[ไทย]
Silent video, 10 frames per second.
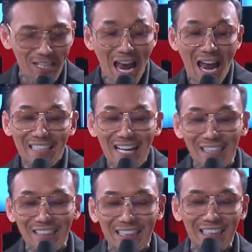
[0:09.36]
ต นั่น
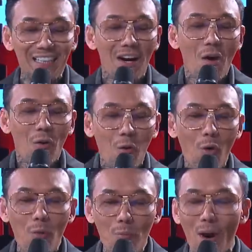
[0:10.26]
ก็คือ
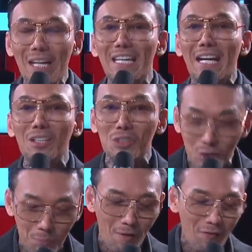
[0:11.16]
คู่มวยหญิง
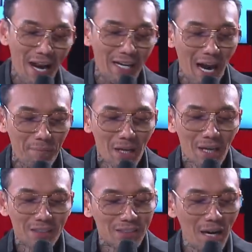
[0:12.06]
ซุปเปอร์ไฟครับ
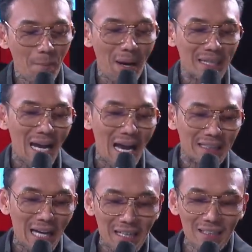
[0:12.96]
ซึ่งเป็นการ
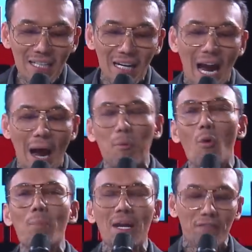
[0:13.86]
คัดเลือกหาผู้
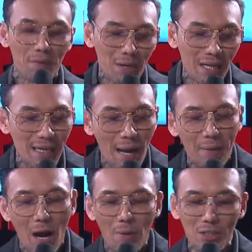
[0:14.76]
มีฝีมือนะครับ
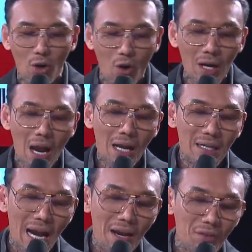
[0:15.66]
เข้ามาชก
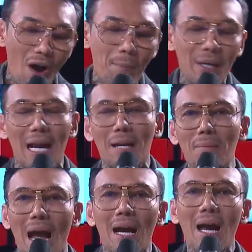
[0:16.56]
ในรอบพิกัดน้ำ
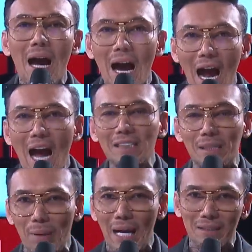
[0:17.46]
หนัก
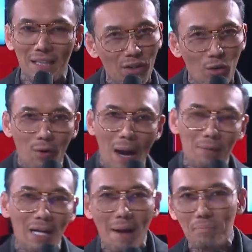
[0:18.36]
51 กิโลกรัม
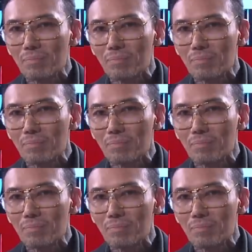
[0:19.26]
นะครับ